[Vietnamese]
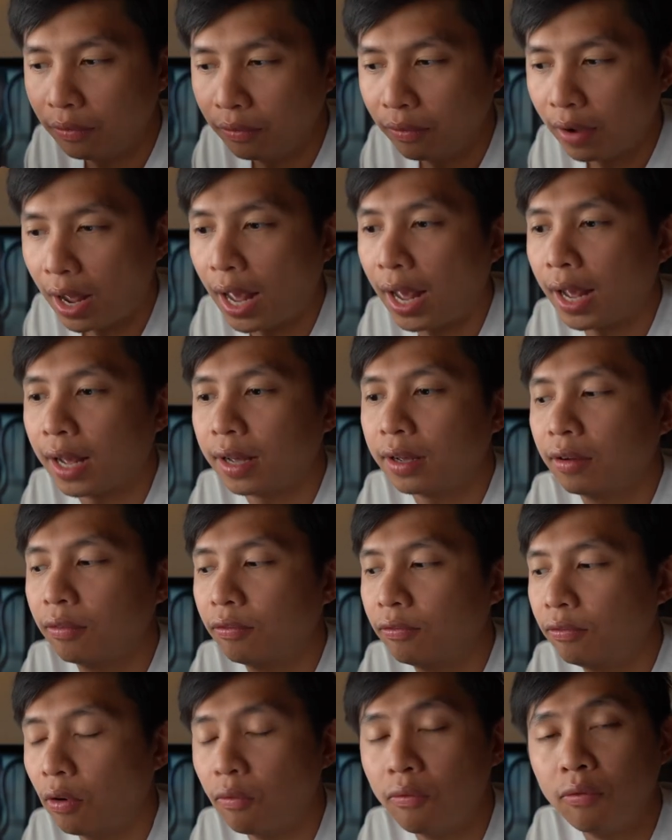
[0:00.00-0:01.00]
và
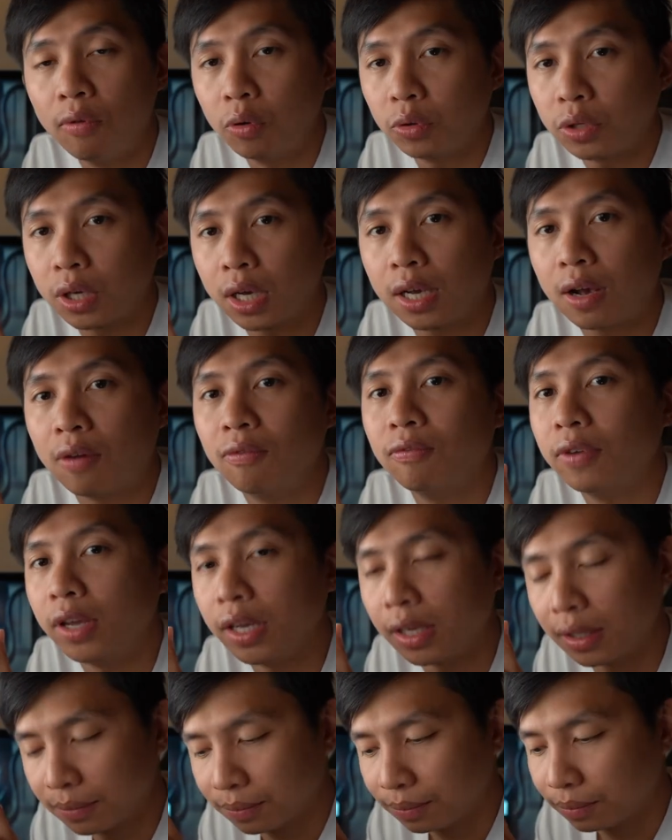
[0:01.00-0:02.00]
phục vụ cho cái công
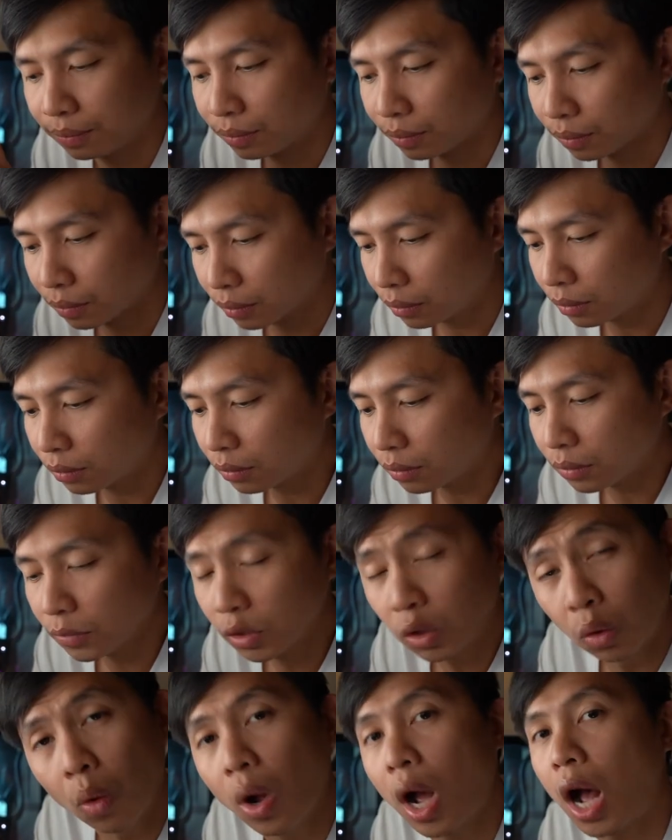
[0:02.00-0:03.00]
việc
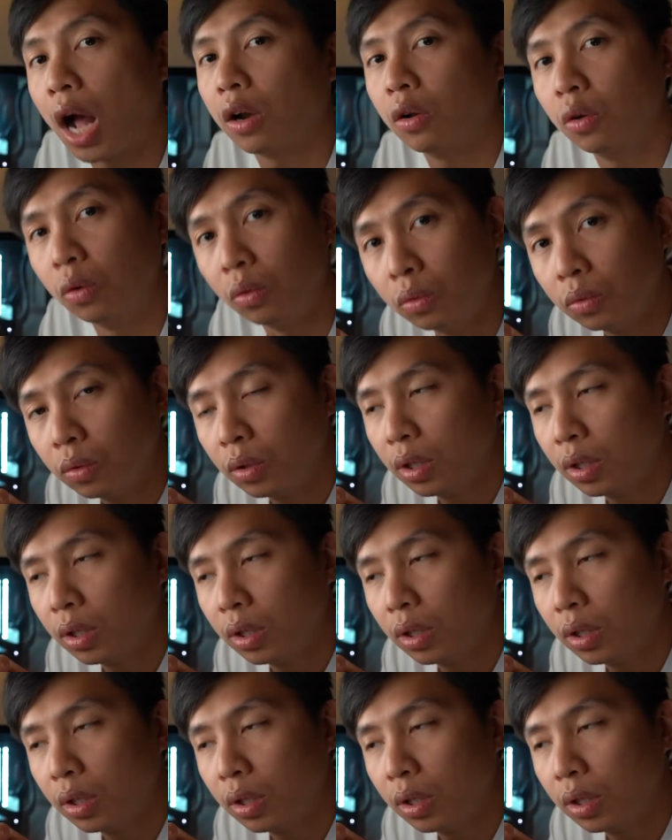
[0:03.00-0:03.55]
của họ luôn